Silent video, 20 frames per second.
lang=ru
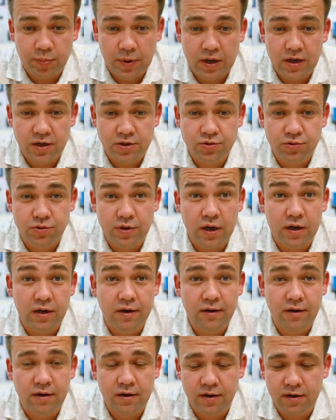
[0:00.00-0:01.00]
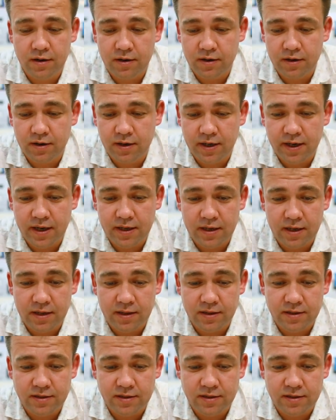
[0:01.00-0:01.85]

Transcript: Покажу, как их гонять,